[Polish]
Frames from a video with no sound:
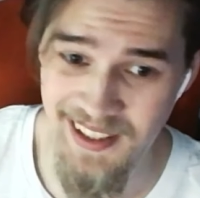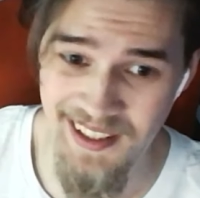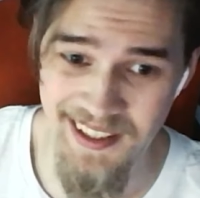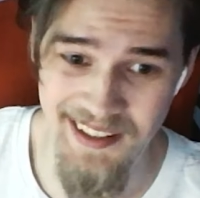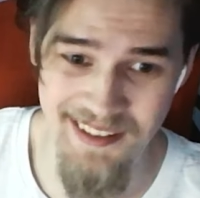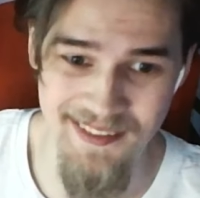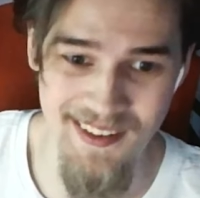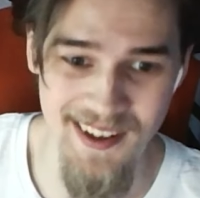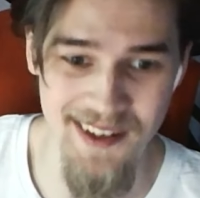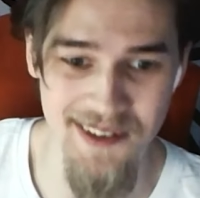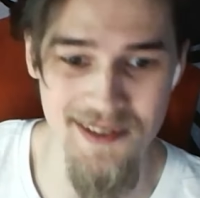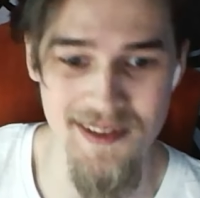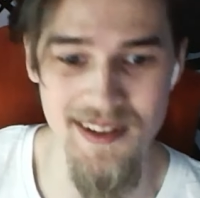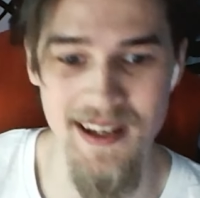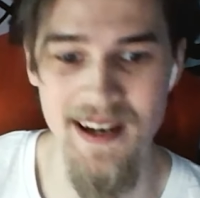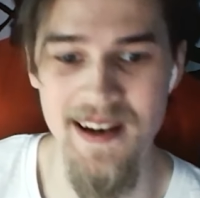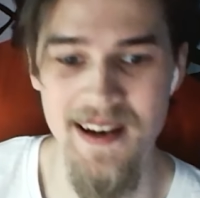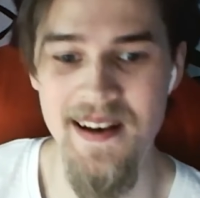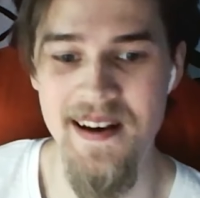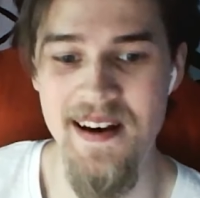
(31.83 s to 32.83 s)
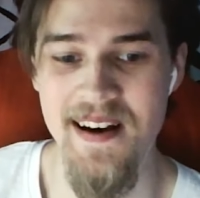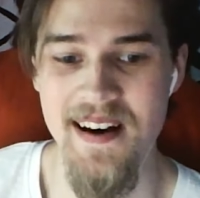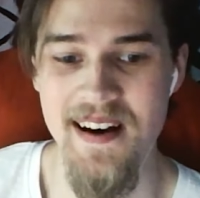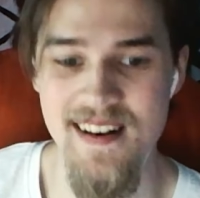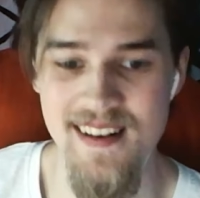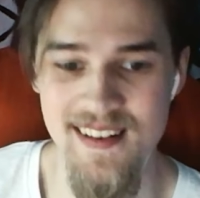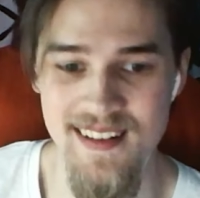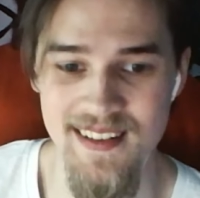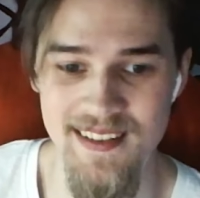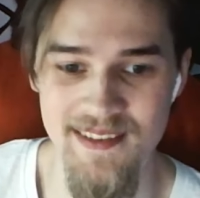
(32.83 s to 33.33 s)
nagrywając,
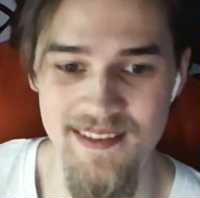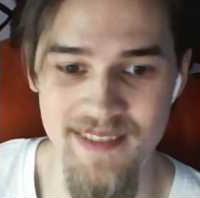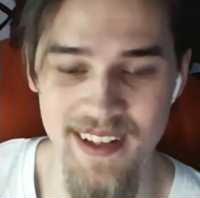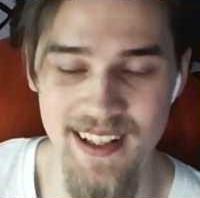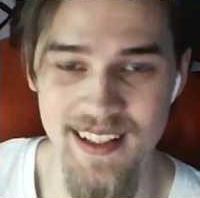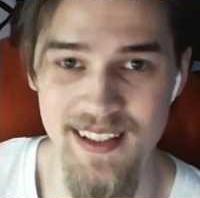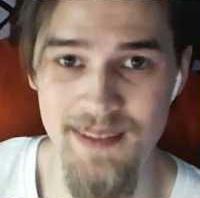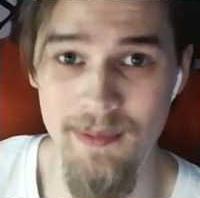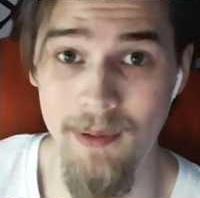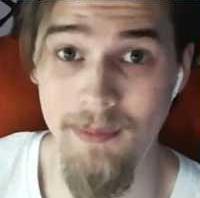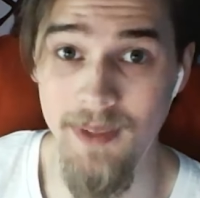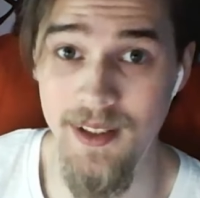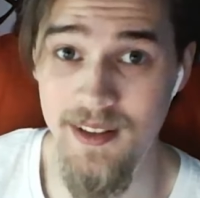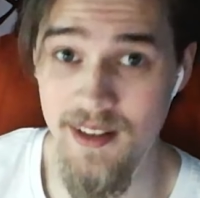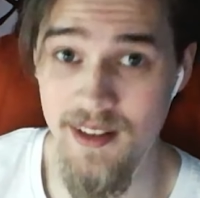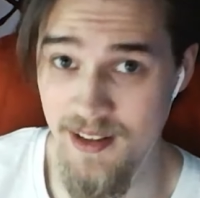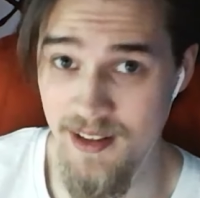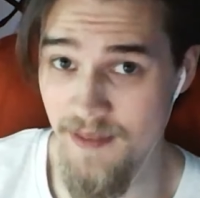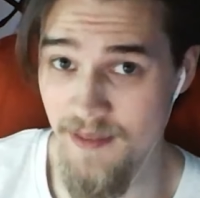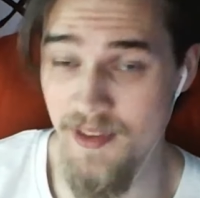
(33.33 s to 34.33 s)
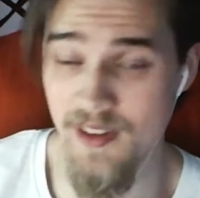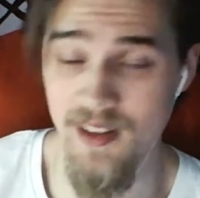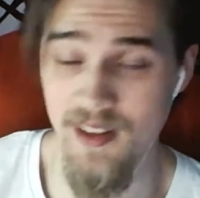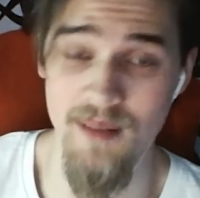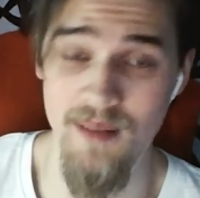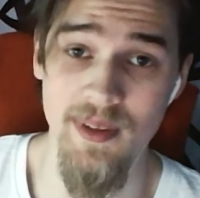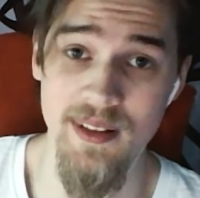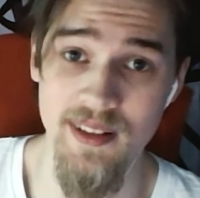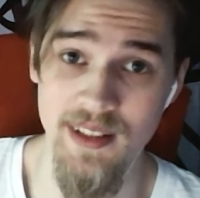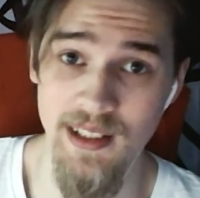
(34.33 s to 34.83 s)
E, więc mam nadzieję, że
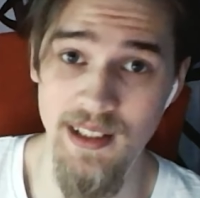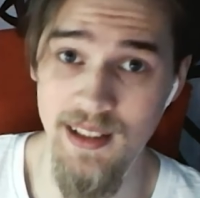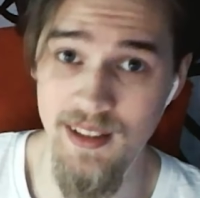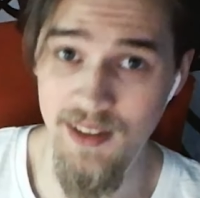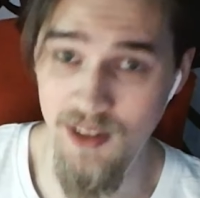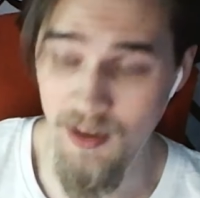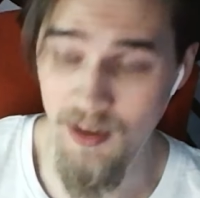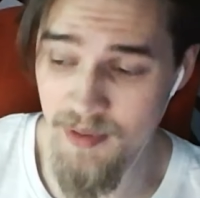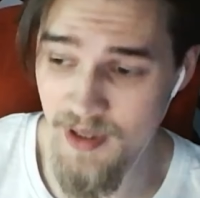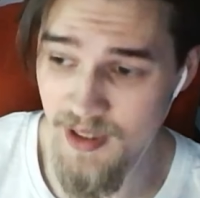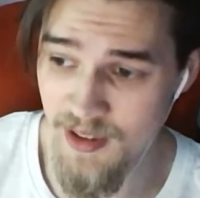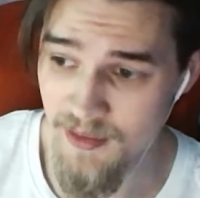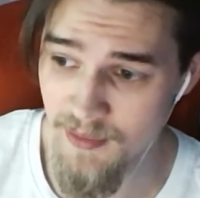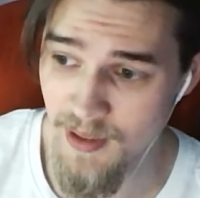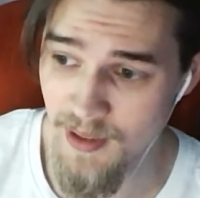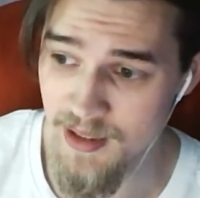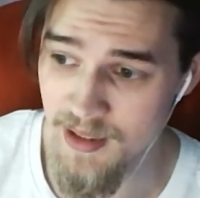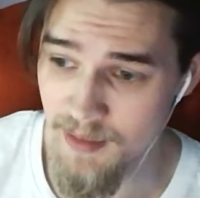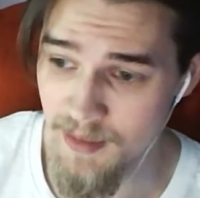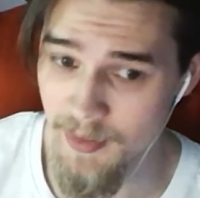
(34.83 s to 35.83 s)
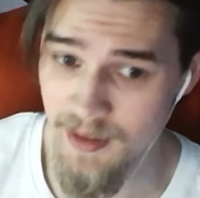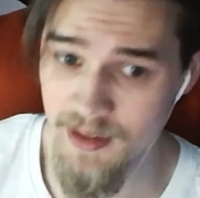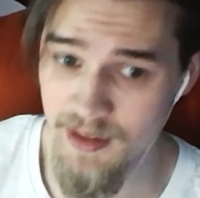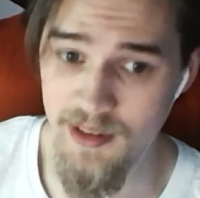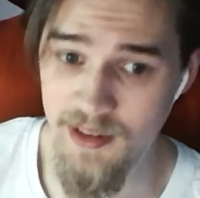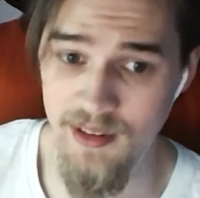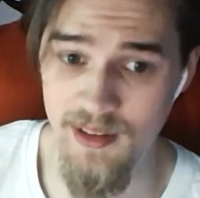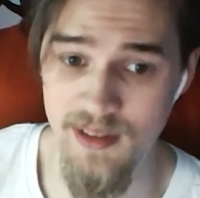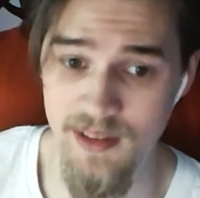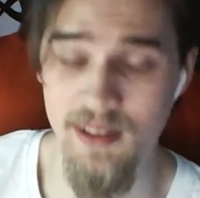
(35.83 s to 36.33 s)
wszystko będzie dobrze słychać i będzie
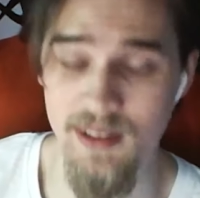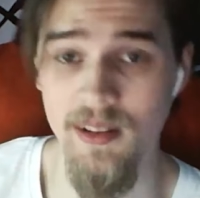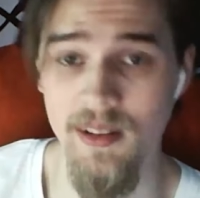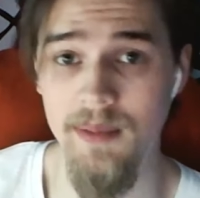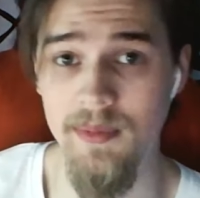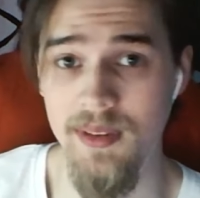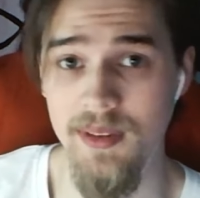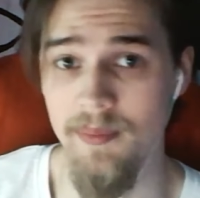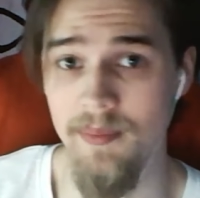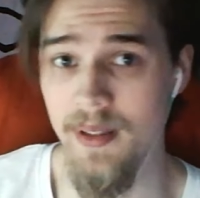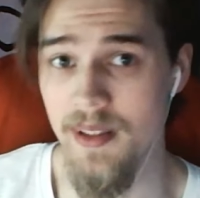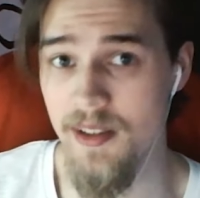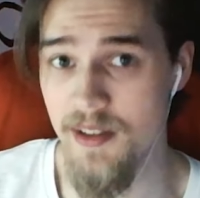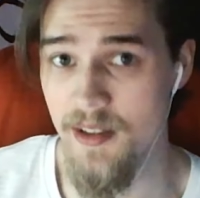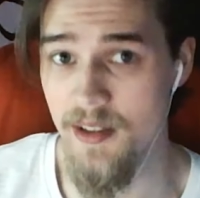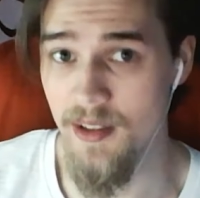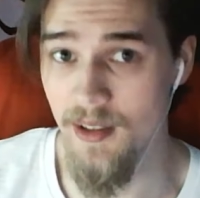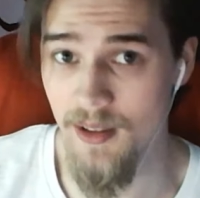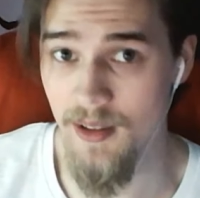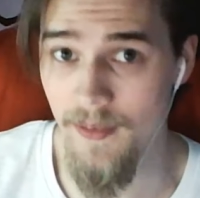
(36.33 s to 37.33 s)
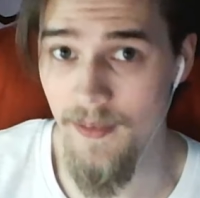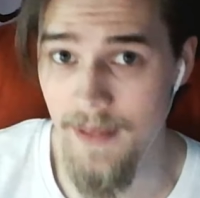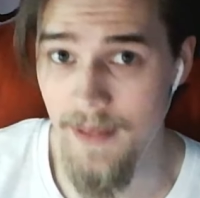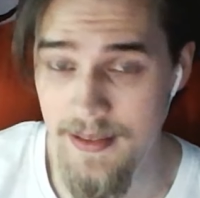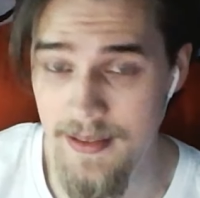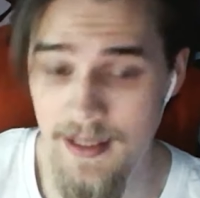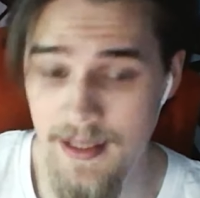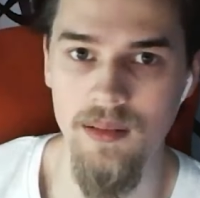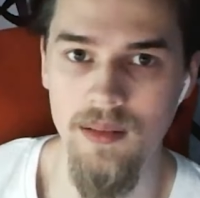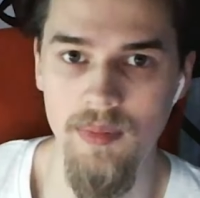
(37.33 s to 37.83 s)
się to całkiem sympatycznie
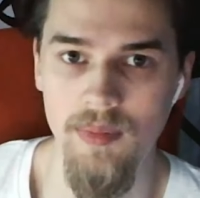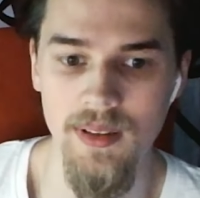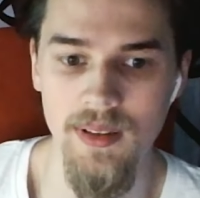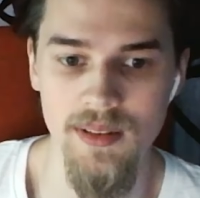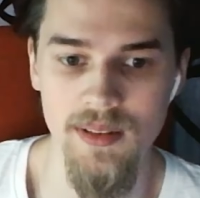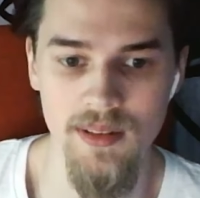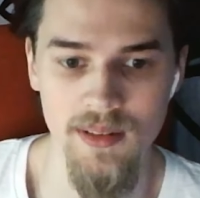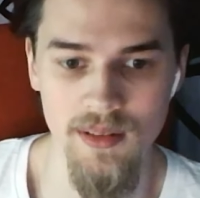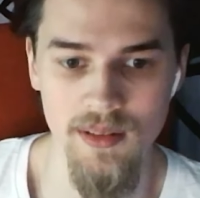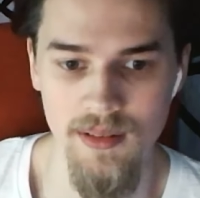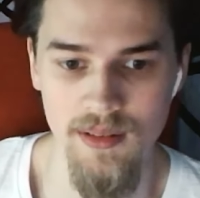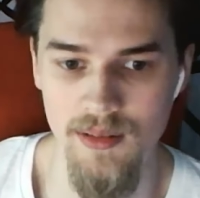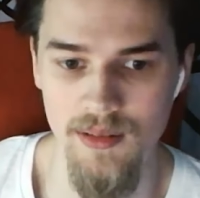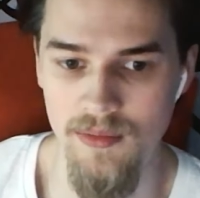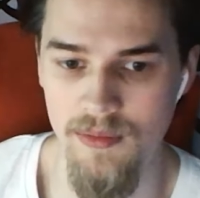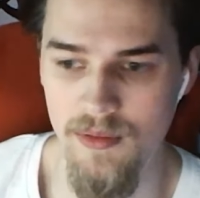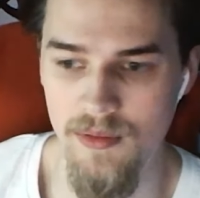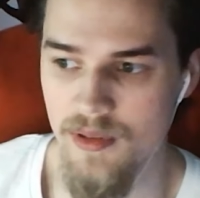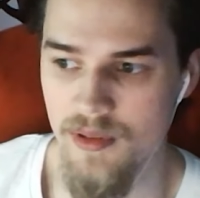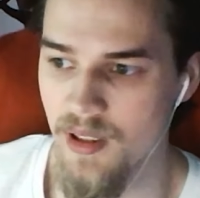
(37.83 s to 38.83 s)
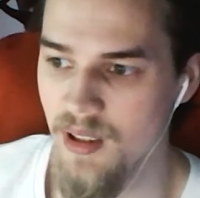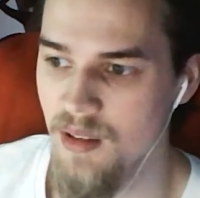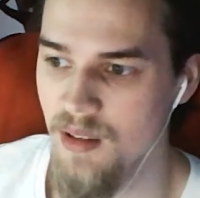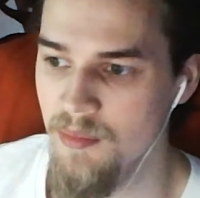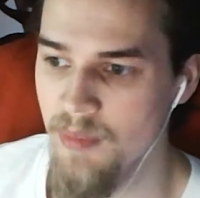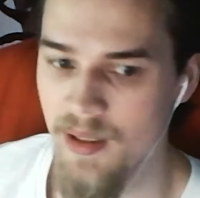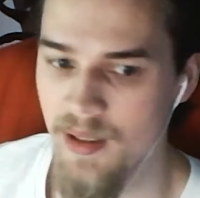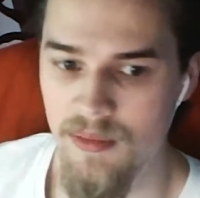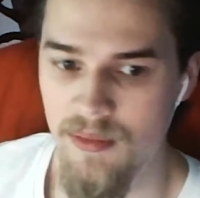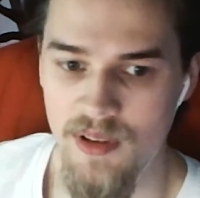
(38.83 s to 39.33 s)
oglądać. Bez e, dłuższego
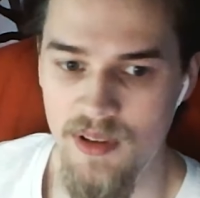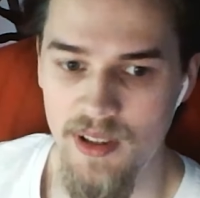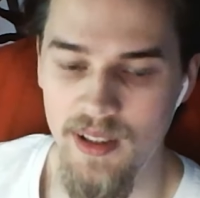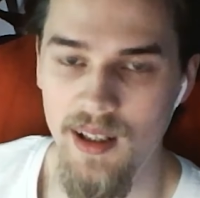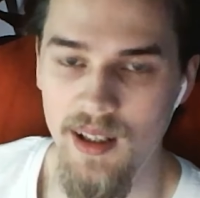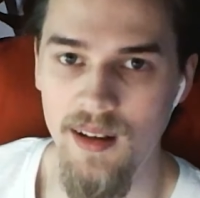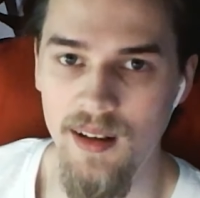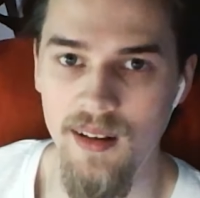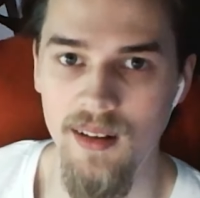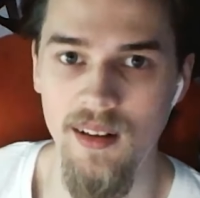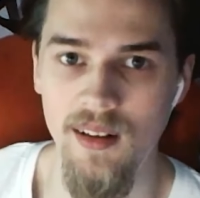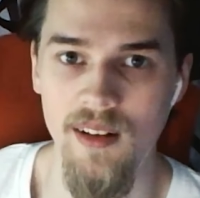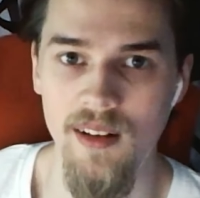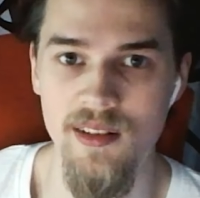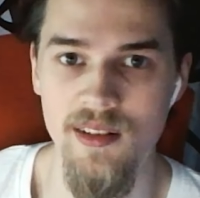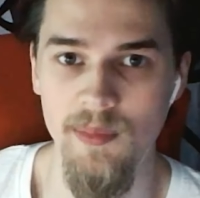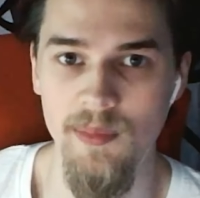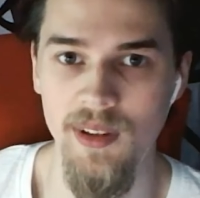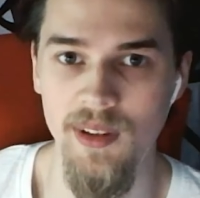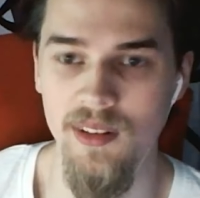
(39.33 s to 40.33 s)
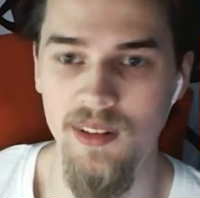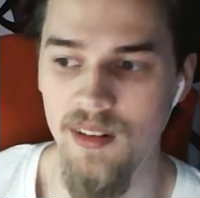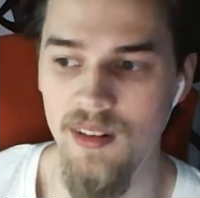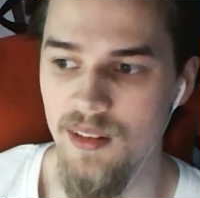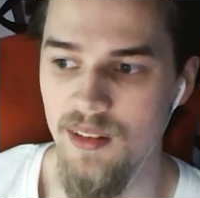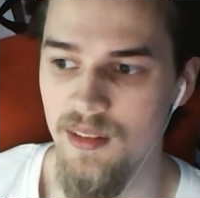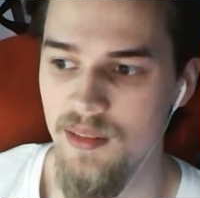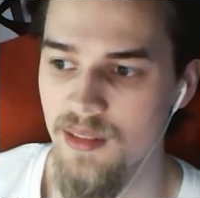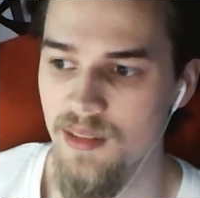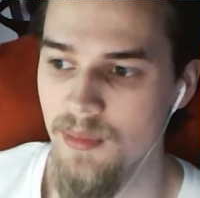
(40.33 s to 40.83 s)
bajdurzenia lecimy do, do